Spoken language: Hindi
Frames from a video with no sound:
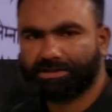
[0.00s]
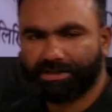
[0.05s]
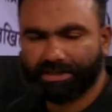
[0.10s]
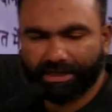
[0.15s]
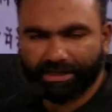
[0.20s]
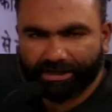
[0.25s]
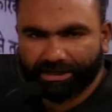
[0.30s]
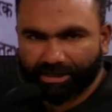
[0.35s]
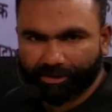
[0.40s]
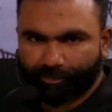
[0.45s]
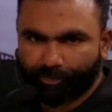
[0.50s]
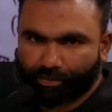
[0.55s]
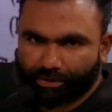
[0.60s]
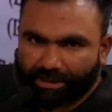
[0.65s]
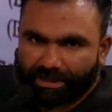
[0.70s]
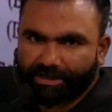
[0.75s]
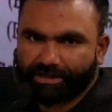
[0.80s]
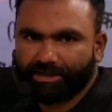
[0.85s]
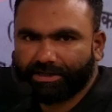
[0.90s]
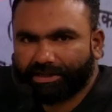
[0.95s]
यानी कि
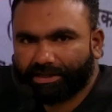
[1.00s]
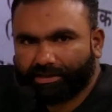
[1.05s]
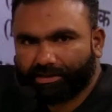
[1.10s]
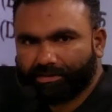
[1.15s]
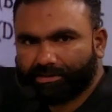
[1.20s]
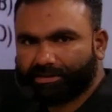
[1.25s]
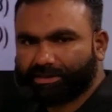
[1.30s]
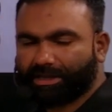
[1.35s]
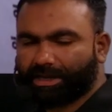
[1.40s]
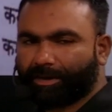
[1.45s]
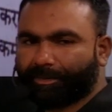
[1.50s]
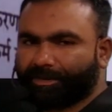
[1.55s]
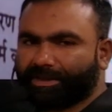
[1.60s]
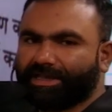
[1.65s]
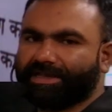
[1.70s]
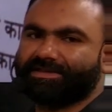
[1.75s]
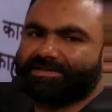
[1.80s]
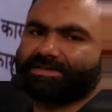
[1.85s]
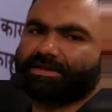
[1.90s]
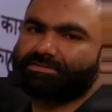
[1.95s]
पुरानी है ये आपके
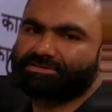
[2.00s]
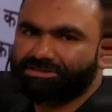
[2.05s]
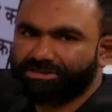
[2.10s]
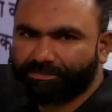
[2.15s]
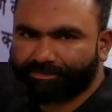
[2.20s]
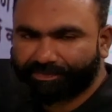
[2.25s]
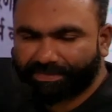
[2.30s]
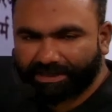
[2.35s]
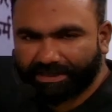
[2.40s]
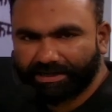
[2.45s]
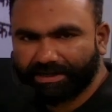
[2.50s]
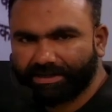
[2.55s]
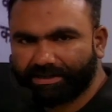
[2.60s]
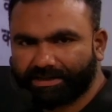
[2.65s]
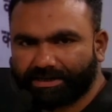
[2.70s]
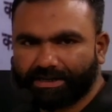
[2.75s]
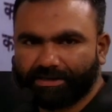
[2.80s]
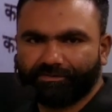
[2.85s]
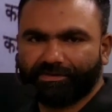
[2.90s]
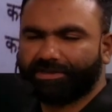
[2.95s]
एग्जाम से पहले
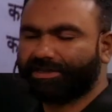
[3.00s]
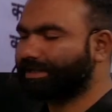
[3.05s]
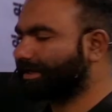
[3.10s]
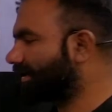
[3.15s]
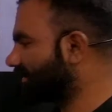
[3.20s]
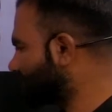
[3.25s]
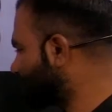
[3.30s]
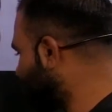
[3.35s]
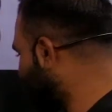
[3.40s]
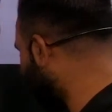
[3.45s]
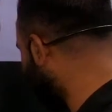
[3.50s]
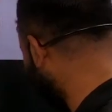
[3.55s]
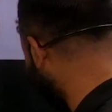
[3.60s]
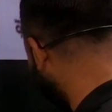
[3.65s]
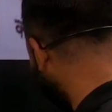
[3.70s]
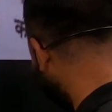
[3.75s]
कराई हुई क्लासे हैं